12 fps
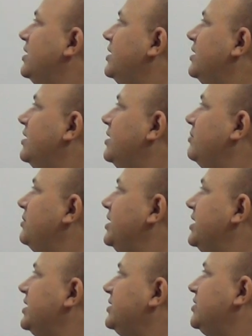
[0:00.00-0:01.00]
अगर हम
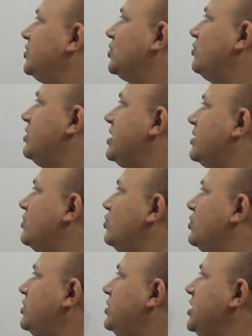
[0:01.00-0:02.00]
एक्स स्क्वायर
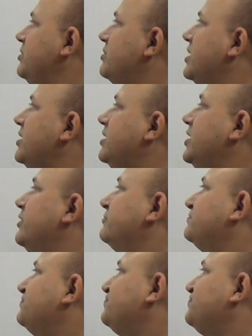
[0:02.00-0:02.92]
को टी मान लें